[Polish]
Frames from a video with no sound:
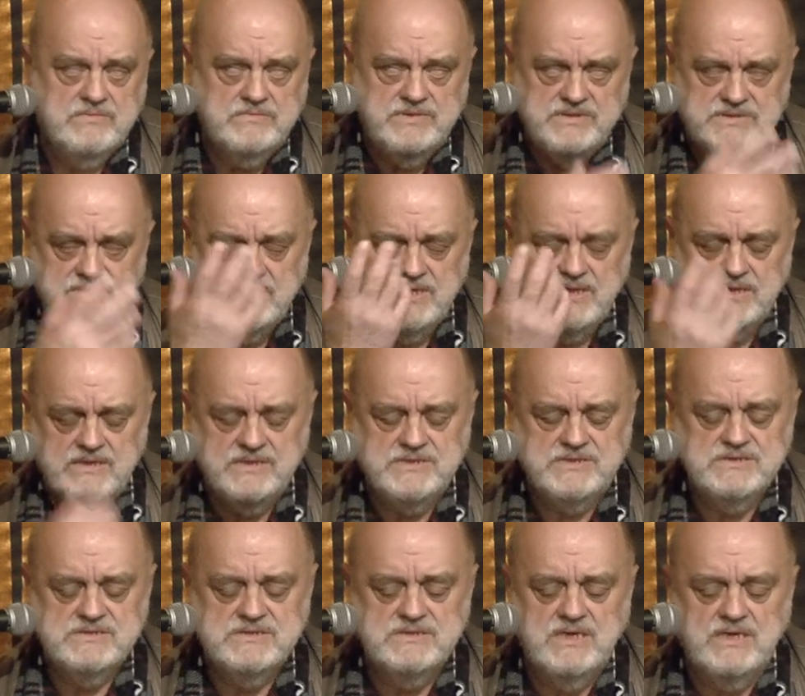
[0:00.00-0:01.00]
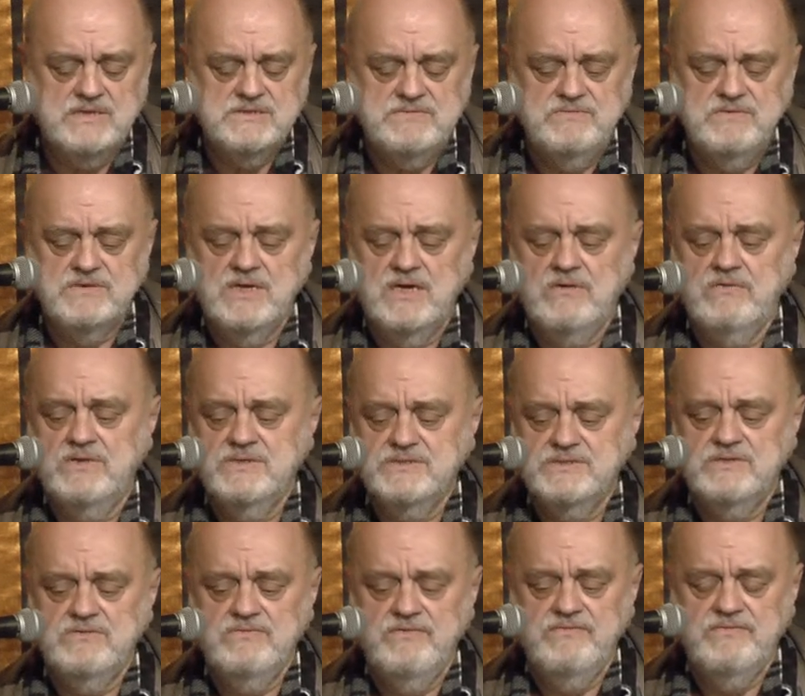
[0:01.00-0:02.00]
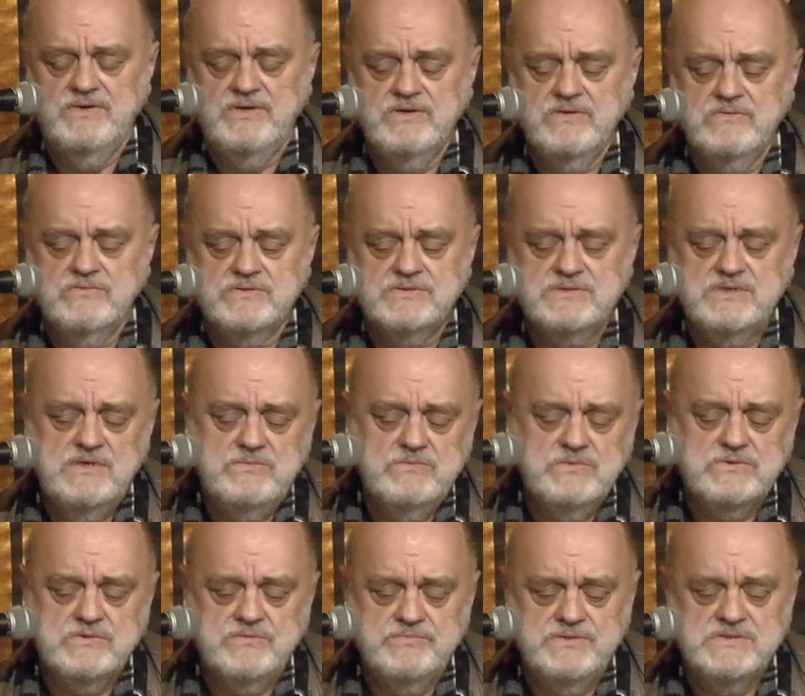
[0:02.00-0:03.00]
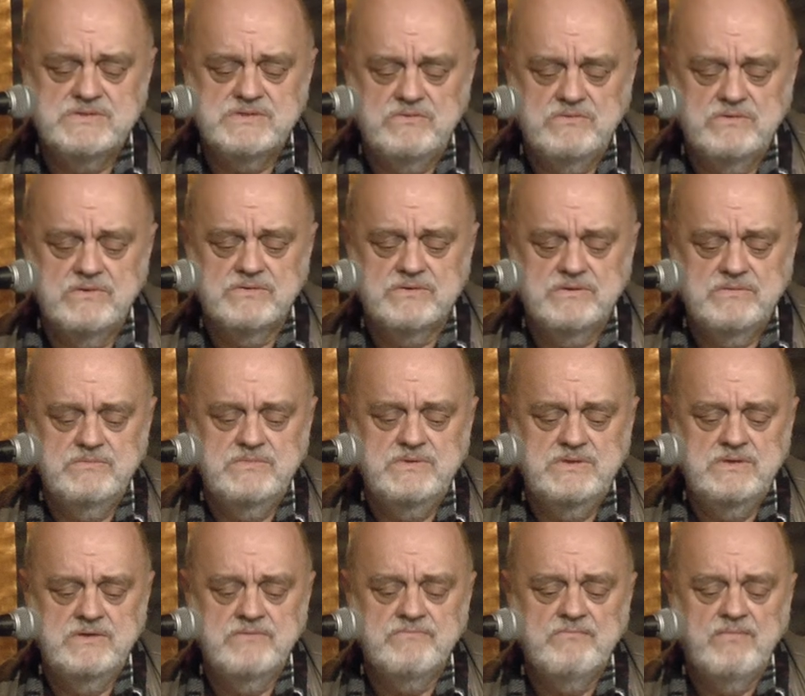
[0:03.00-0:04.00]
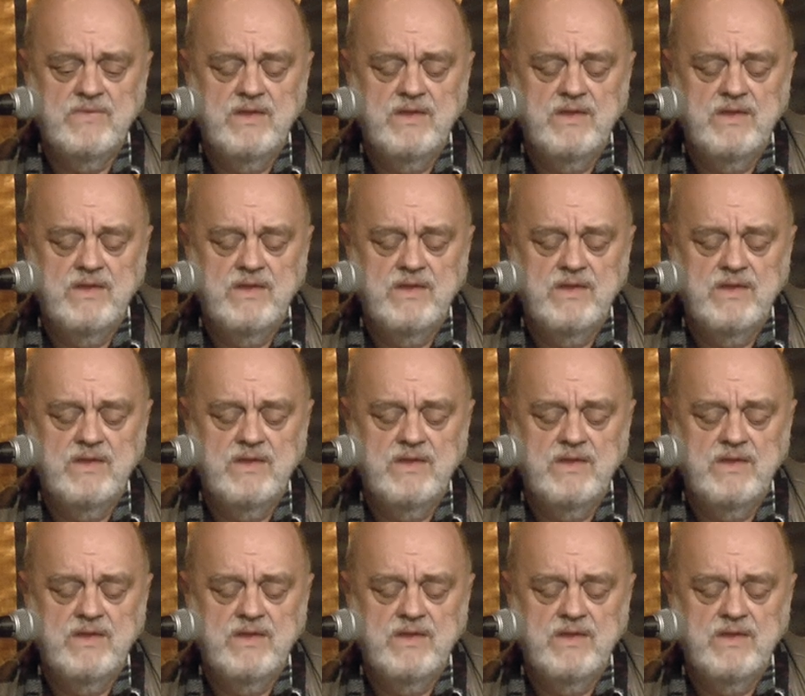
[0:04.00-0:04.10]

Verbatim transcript: myśl jaka się zaświtała Andrzejowi Waligórskiemu, to pisał o tym i